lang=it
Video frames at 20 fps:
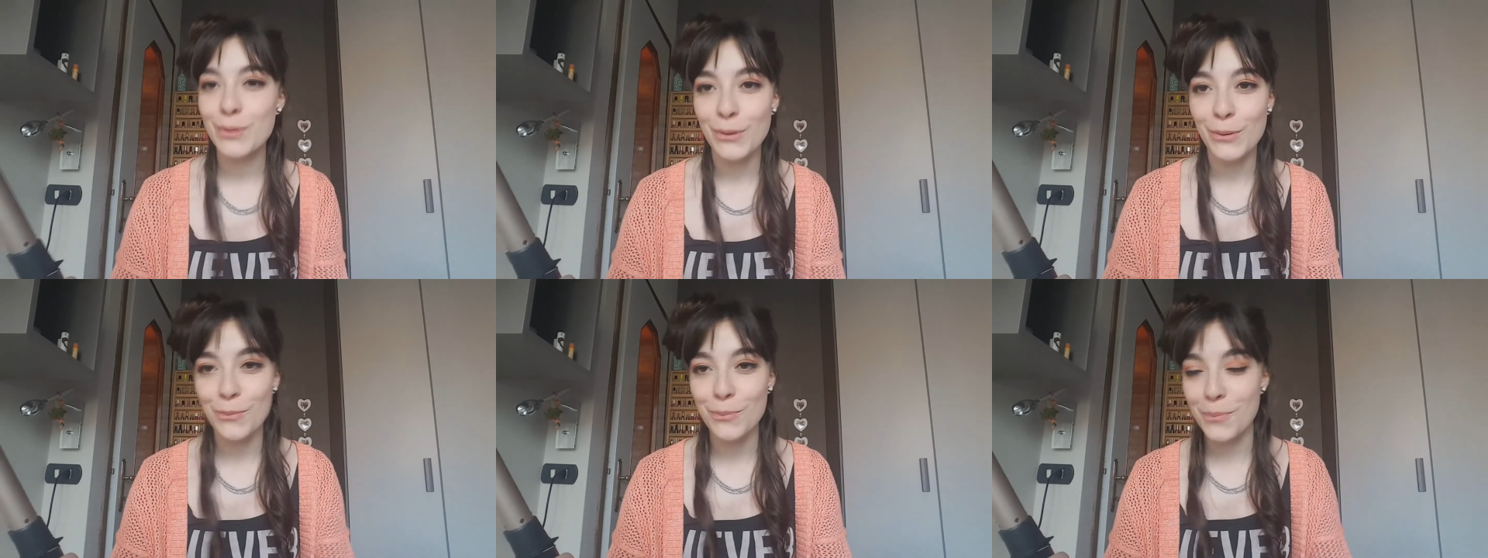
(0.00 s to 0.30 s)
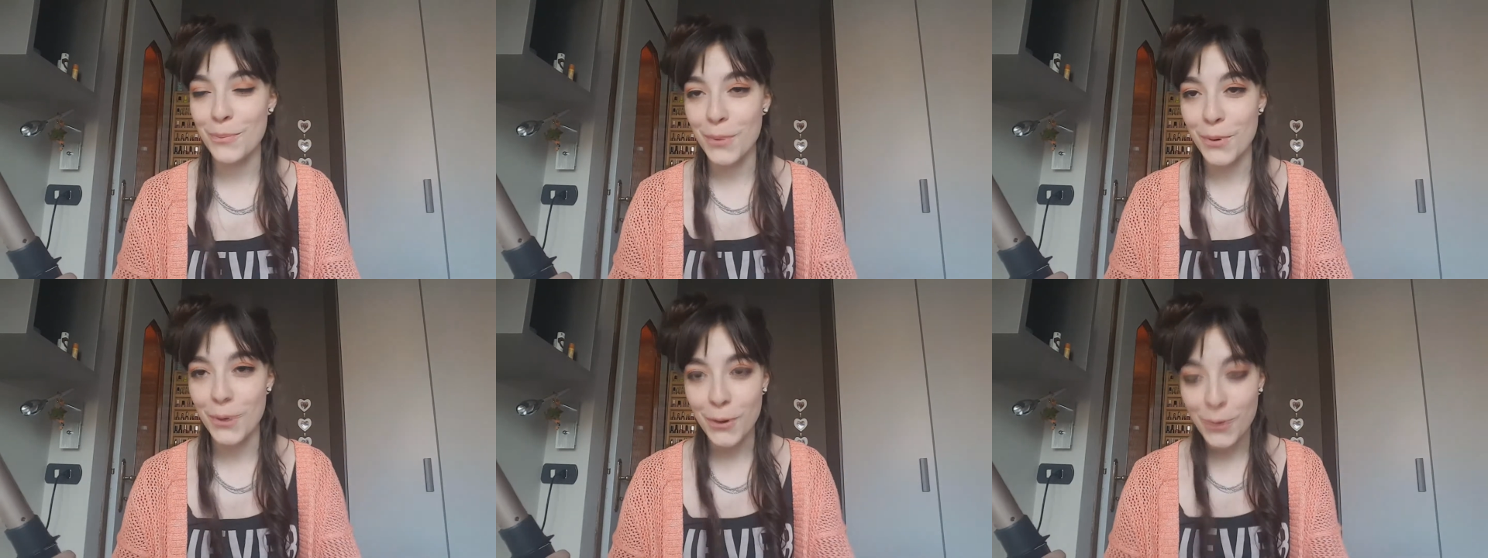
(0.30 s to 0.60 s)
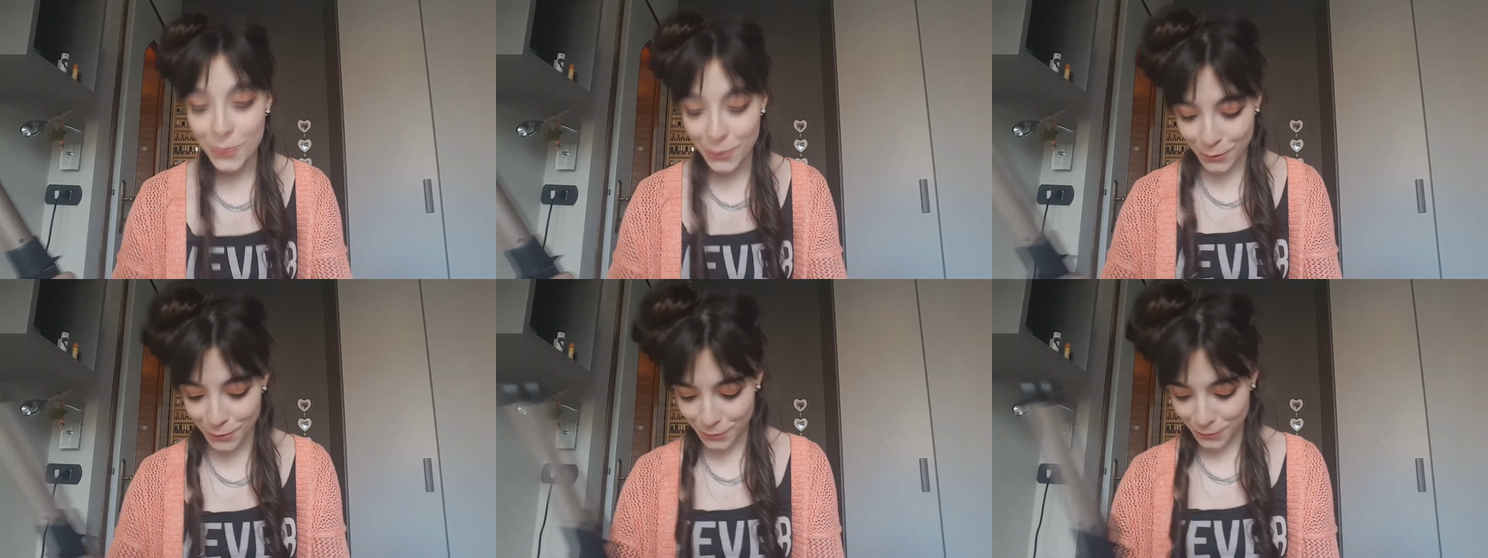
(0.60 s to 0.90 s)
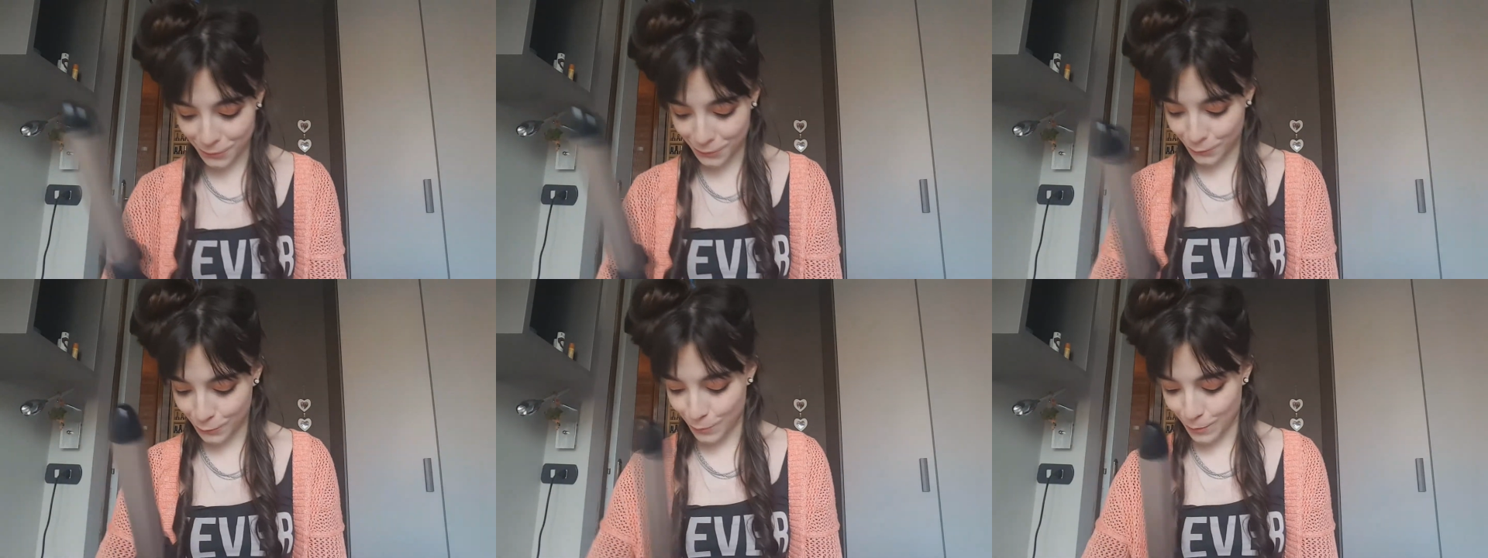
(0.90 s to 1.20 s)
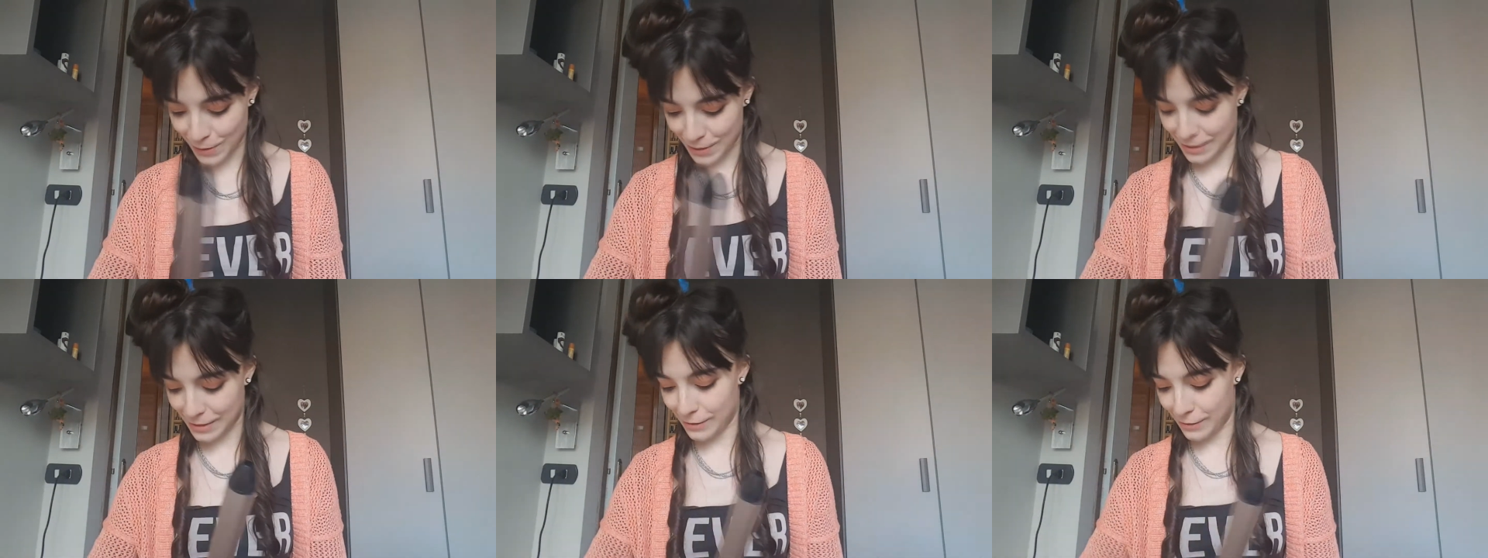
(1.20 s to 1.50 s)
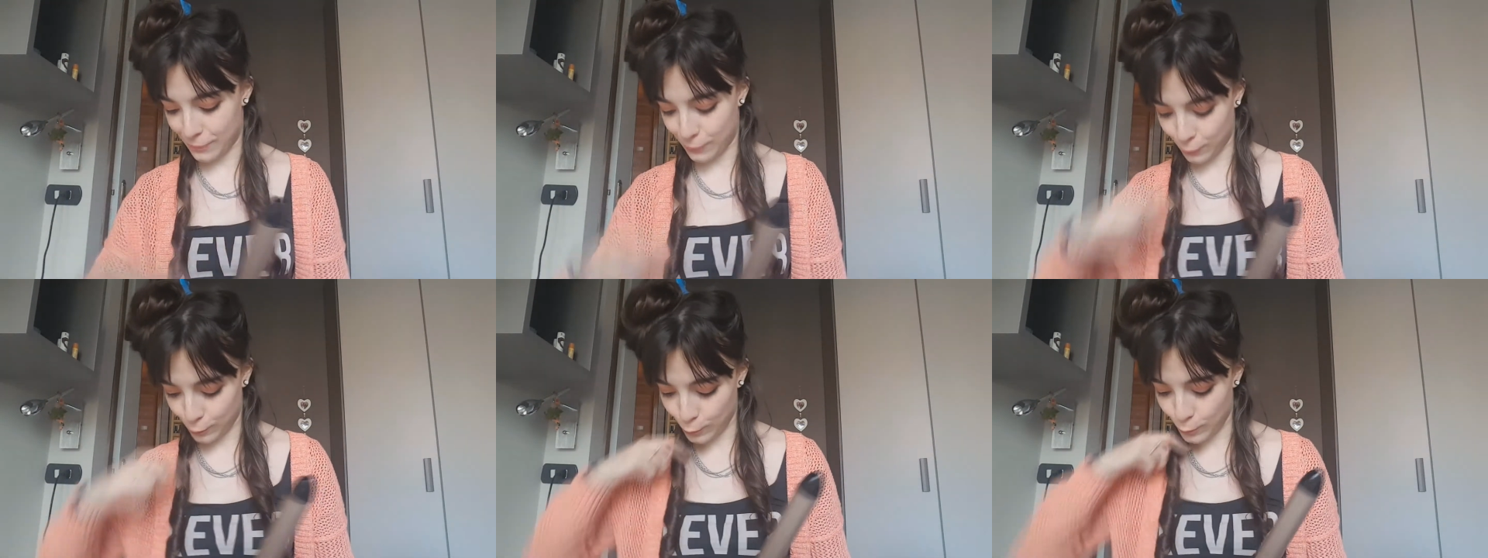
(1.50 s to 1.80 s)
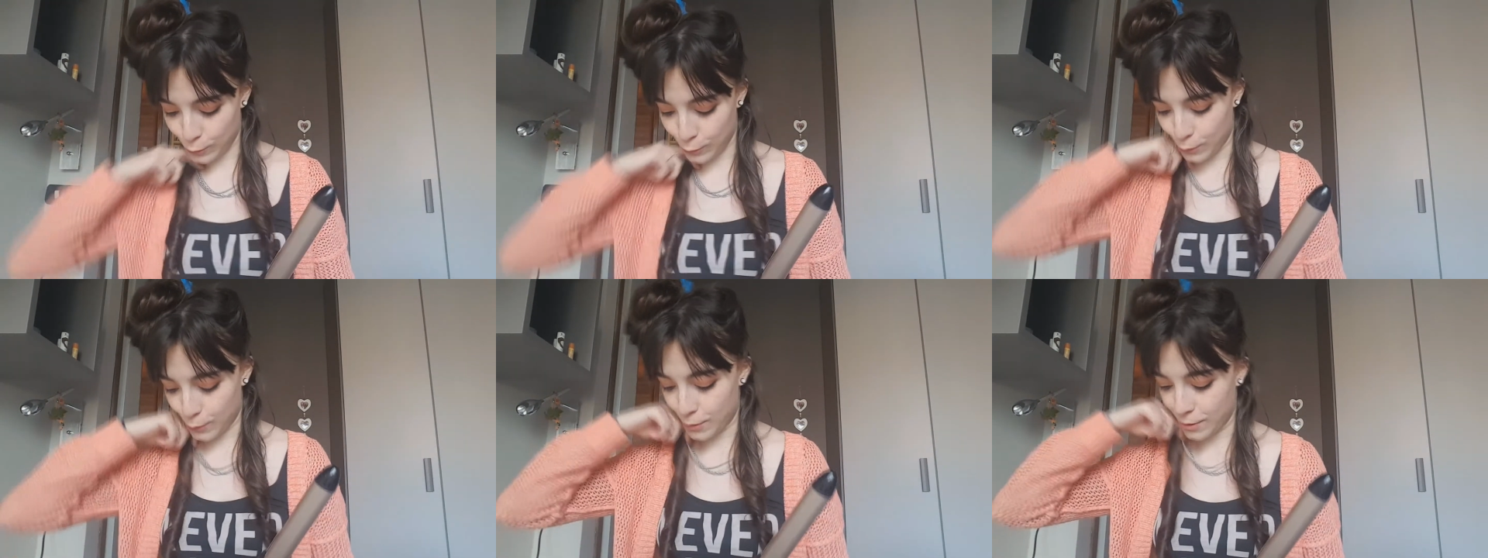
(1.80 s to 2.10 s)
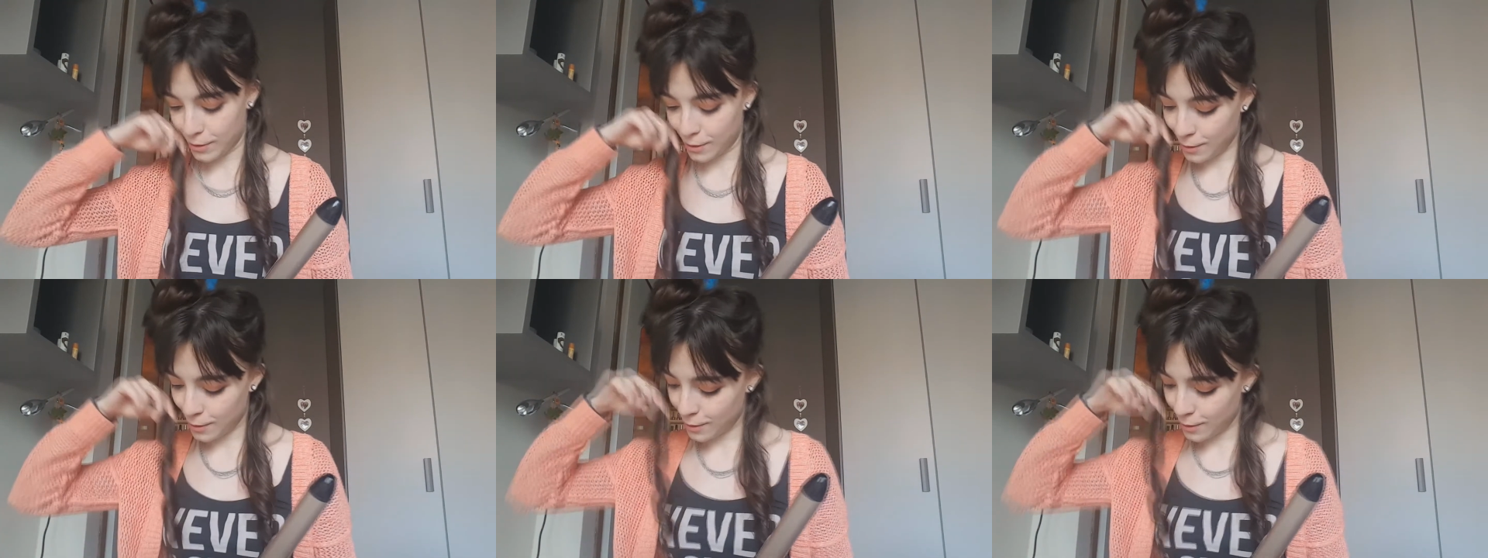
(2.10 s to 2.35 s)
per un boccolo, come se, non so,